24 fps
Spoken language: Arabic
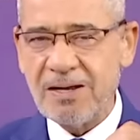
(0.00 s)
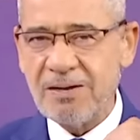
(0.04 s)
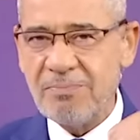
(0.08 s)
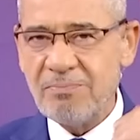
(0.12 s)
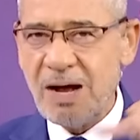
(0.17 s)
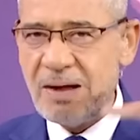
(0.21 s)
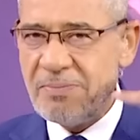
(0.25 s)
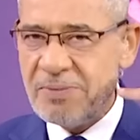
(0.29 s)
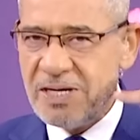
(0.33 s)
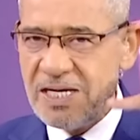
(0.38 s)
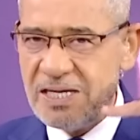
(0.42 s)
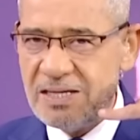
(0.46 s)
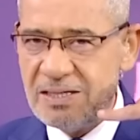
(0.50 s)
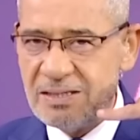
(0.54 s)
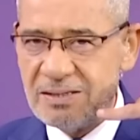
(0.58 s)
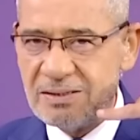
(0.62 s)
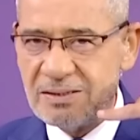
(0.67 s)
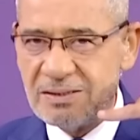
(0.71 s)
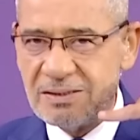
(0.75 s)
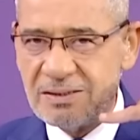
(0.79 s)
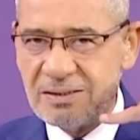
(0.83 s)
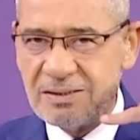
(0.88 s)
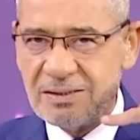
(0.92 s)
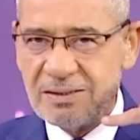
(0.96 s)
مع مين
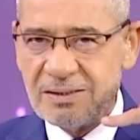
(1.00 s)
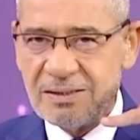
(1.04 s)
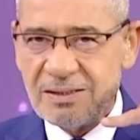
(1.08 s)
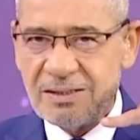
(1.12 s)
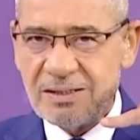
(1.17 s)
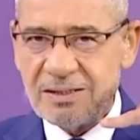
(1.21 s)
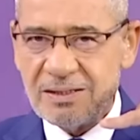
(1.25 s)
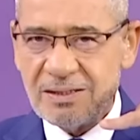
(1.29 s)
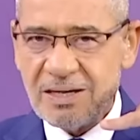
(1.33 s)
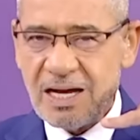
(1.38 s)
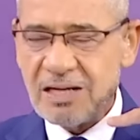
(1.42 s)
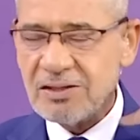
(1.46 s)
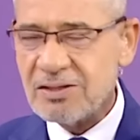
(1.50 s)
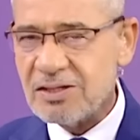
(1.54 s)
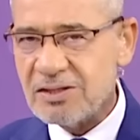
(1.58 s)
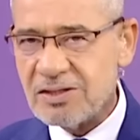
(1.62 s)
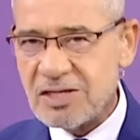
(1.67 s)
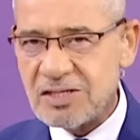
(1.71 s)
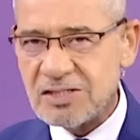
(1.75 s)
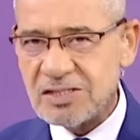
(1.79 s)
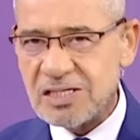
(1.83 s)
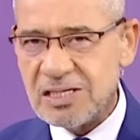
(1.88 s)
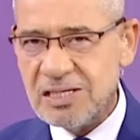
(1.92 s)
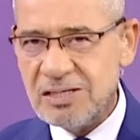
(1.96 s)
رح
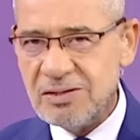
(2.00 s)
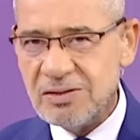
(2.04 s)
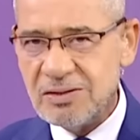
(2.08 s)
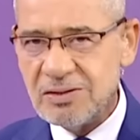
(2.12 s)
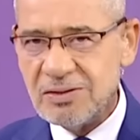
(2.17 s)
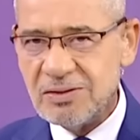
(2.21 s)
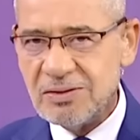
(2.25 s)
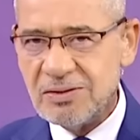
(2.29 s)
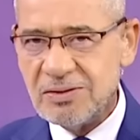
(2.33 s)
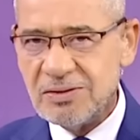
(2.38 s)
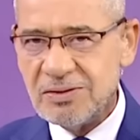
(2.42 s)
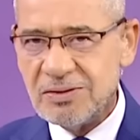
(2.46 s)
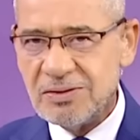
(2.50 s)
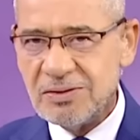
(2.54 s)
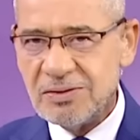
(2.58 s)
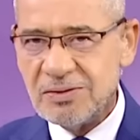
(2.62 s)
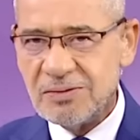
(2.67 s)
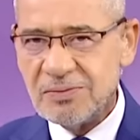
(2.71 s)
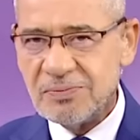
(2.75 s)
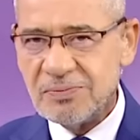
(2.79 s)
تتصلي آه،